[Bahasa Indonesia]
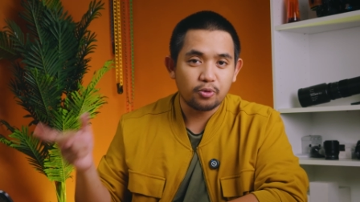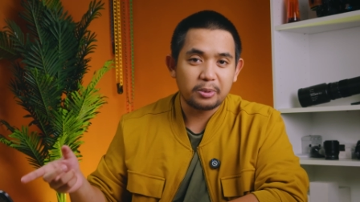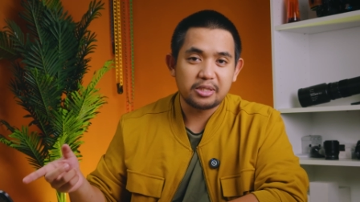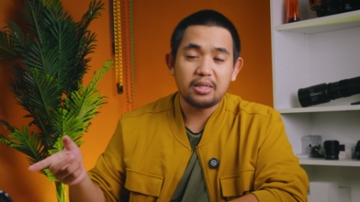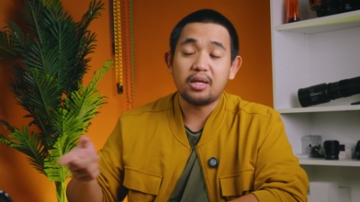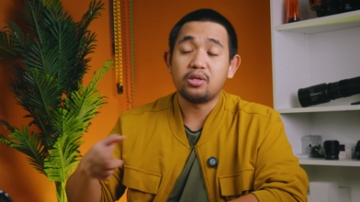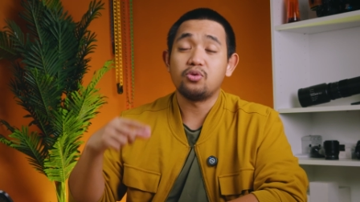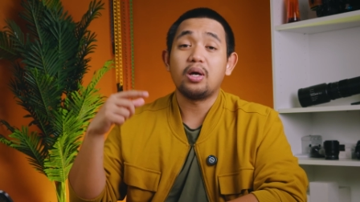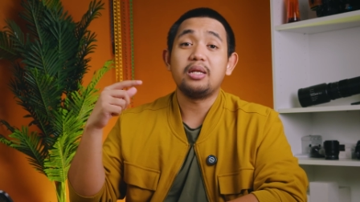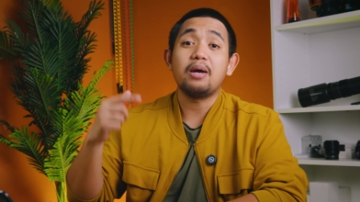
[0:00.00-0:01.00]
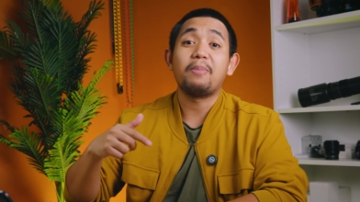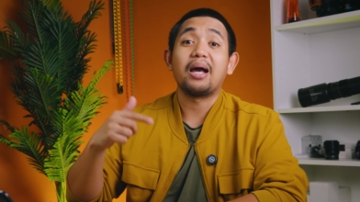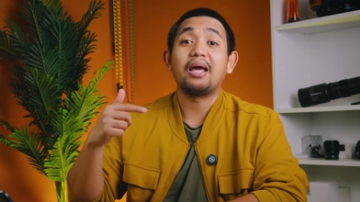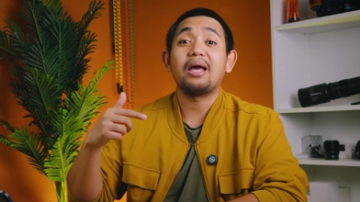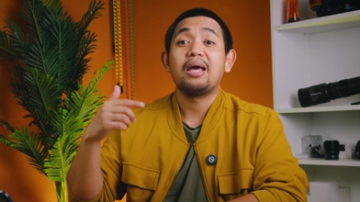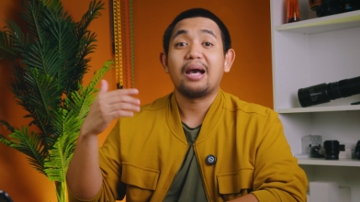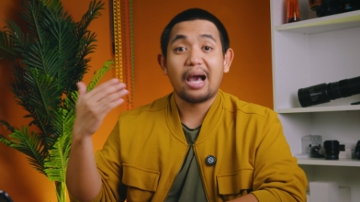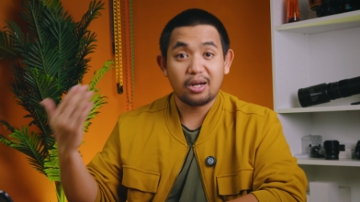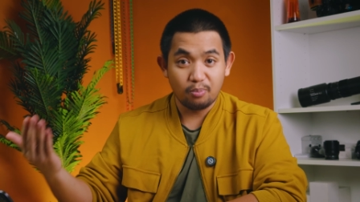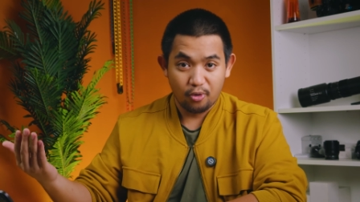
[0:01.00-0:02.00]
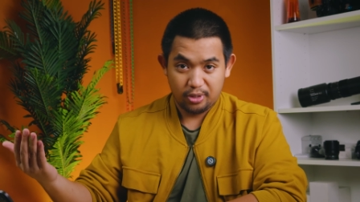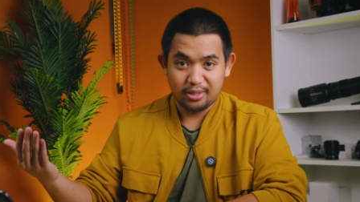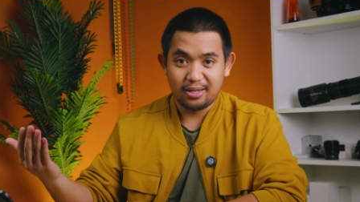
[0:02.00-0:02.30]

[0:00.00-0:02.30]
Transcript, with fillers: cukup kecil dan juga dia pakai karbon